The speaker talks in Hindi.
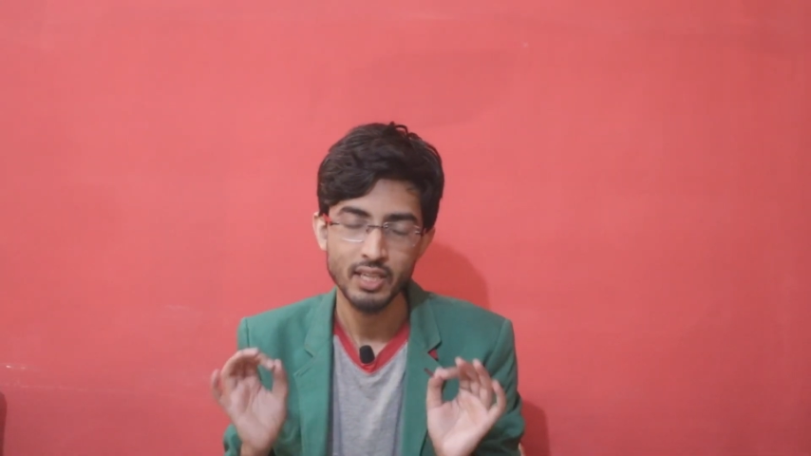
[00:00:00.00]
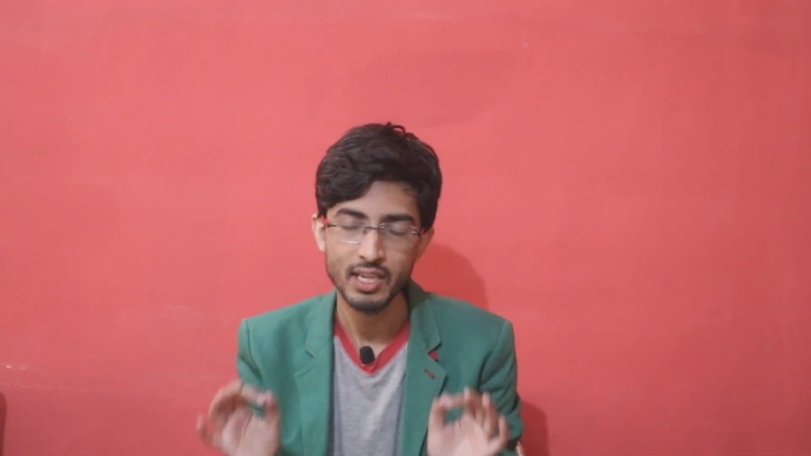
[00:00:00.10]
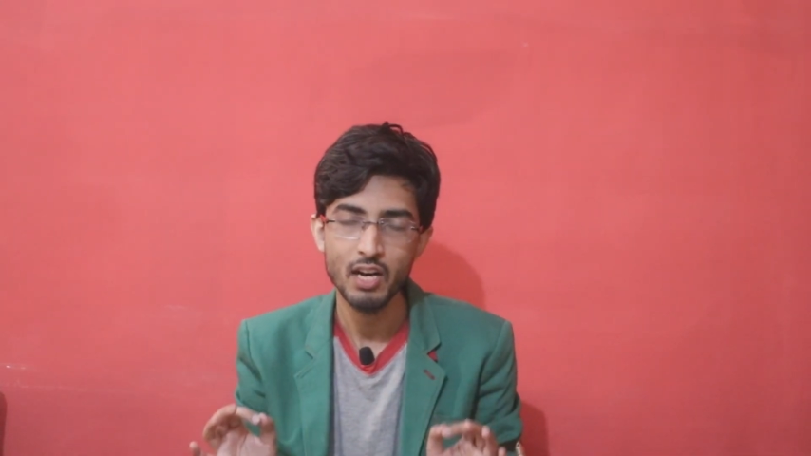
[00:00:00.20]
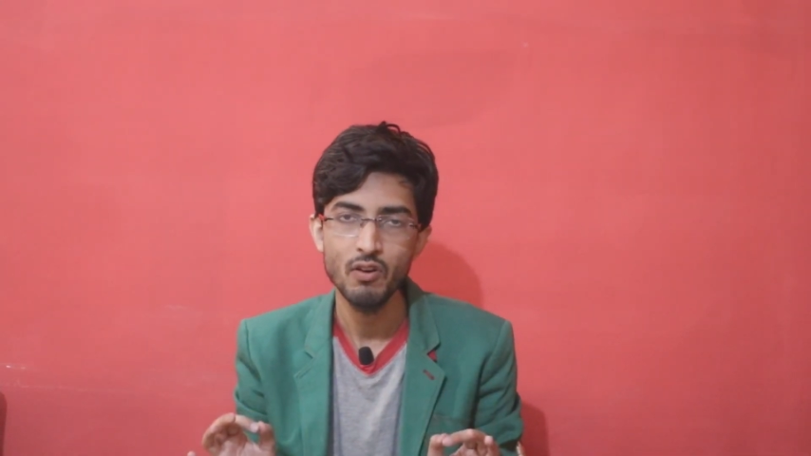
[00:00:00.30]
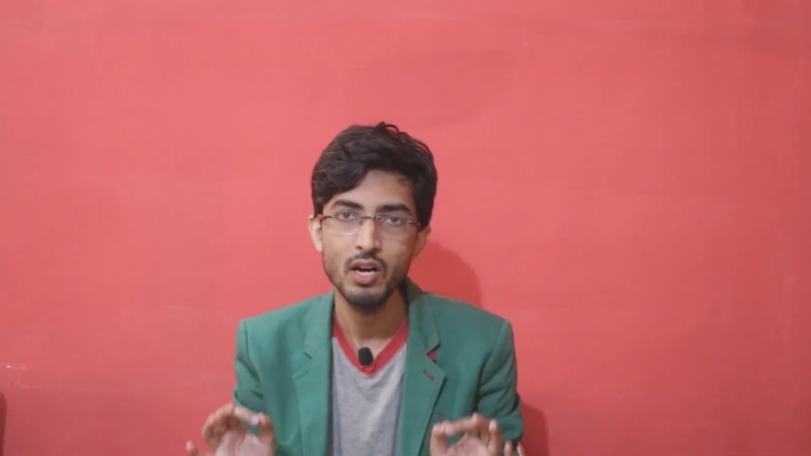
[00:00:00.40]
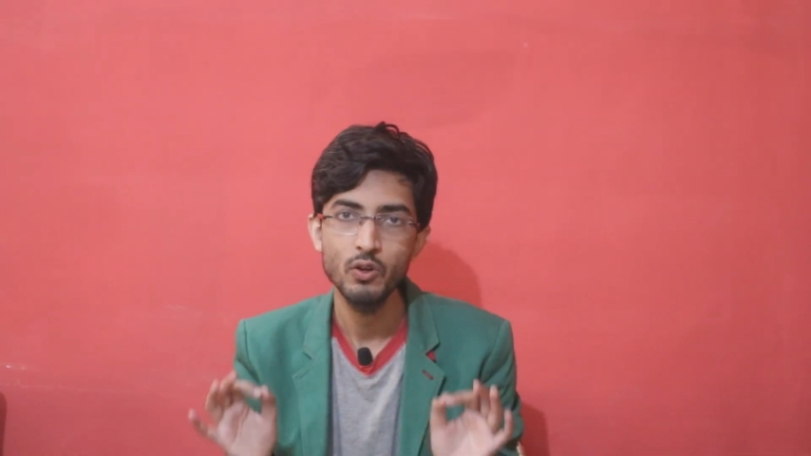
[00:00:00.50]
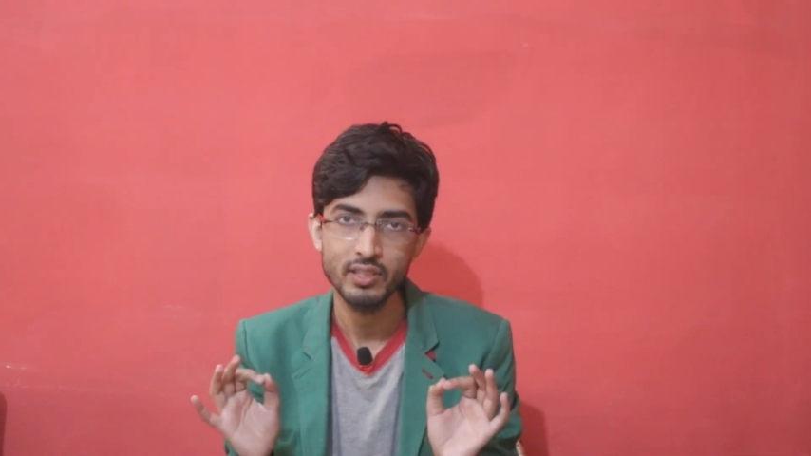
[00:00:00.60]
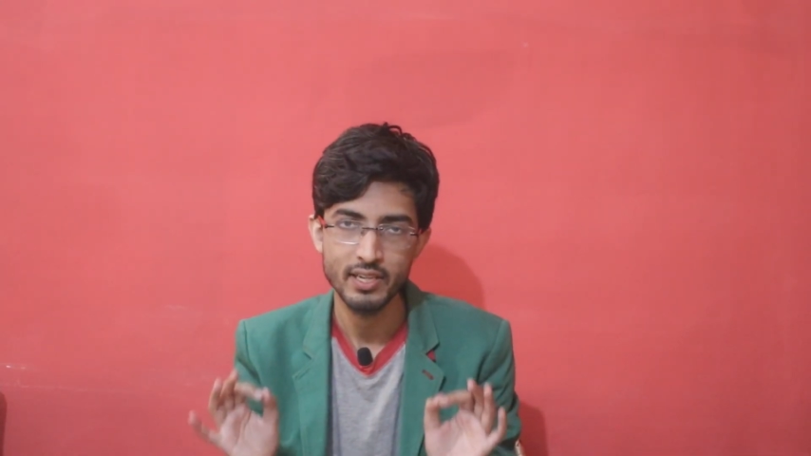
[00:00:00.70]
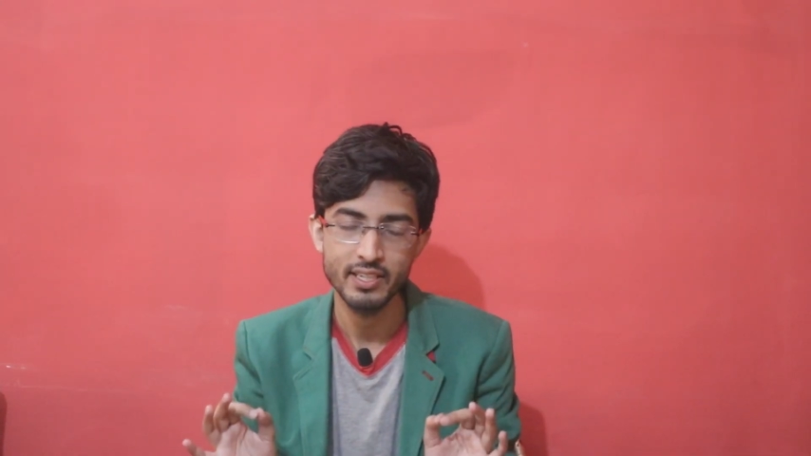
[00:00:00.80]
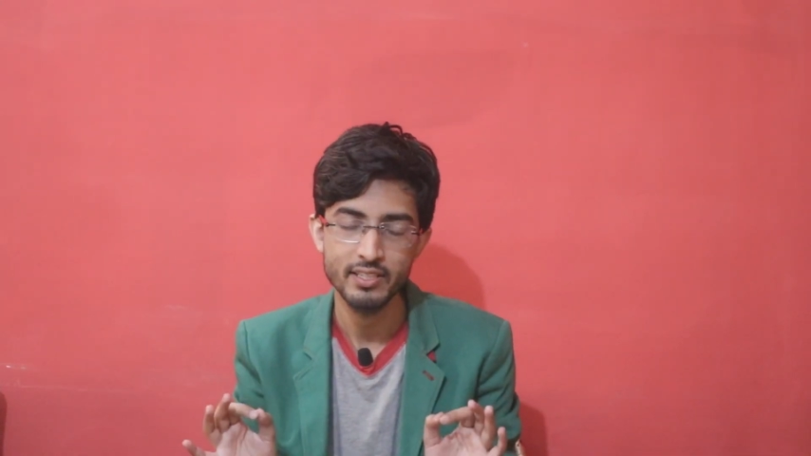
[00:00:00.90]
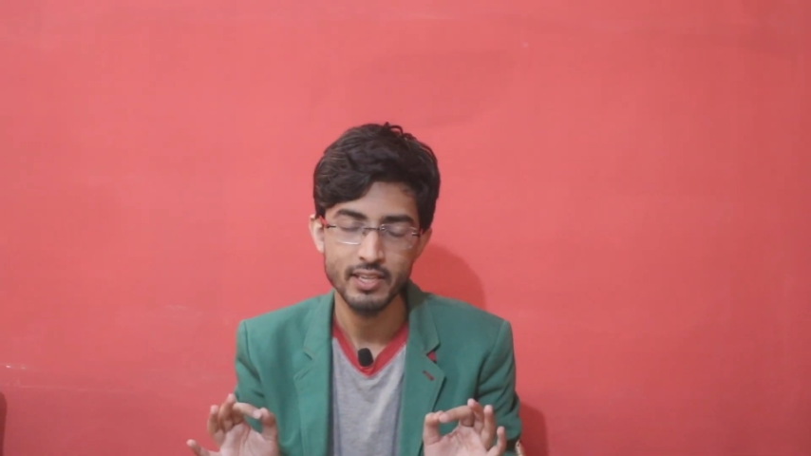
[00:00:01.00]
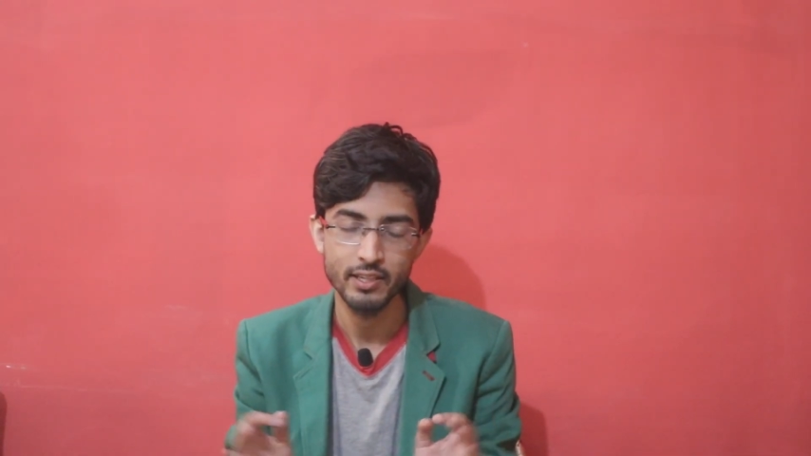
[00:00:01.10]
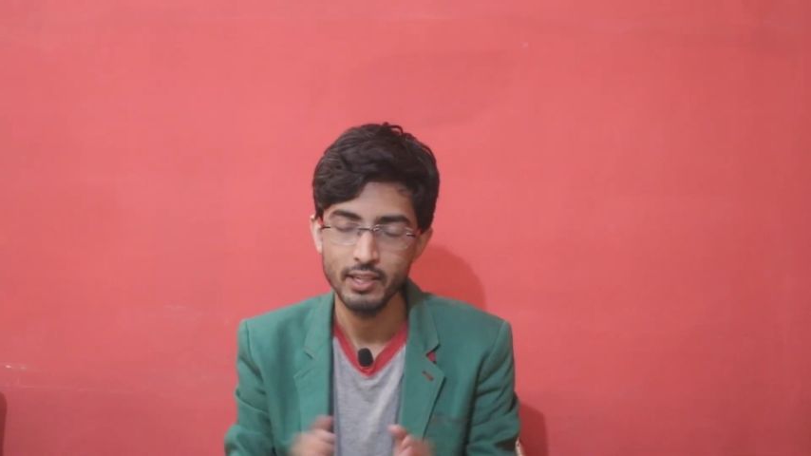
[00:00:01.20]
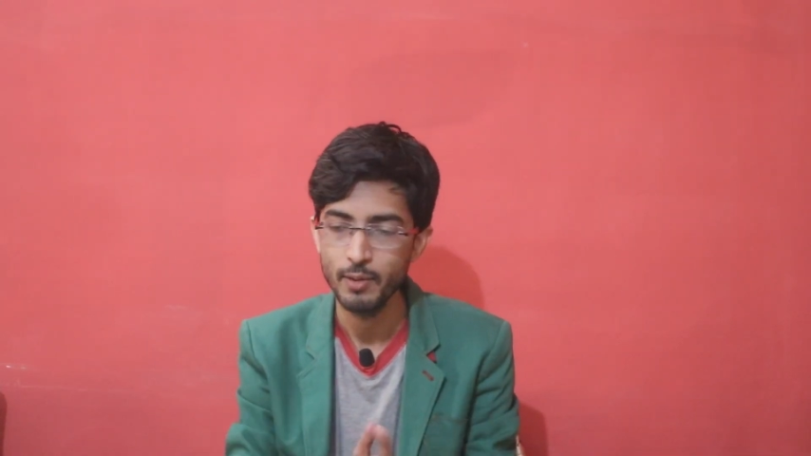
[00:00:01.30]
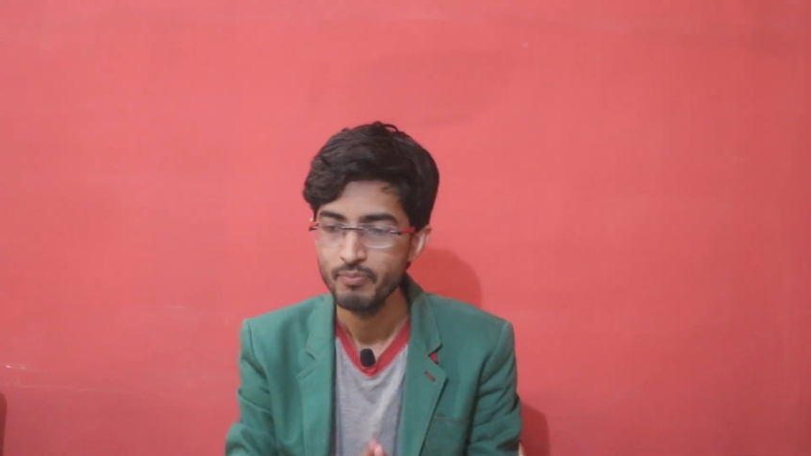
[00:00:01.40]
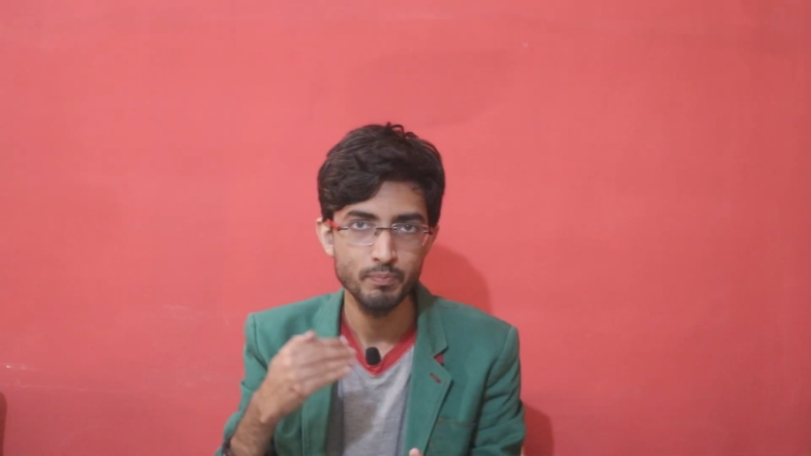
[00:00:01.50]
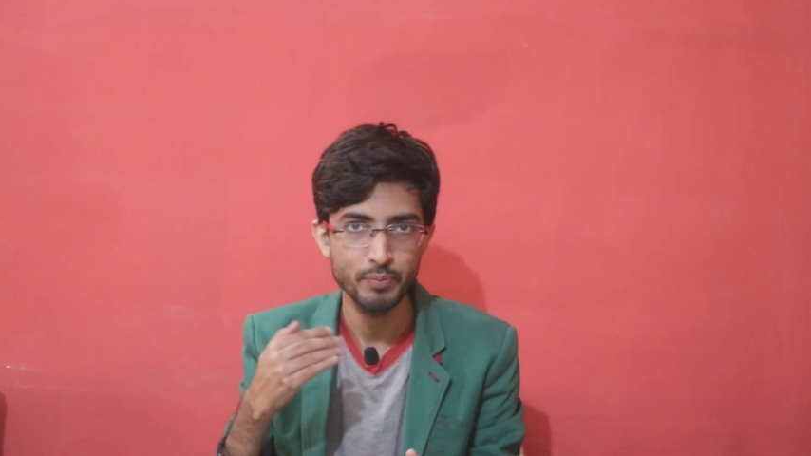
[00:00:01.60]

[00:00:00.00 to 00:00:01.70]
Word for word: थका हुआ और घटिया चैनल है तो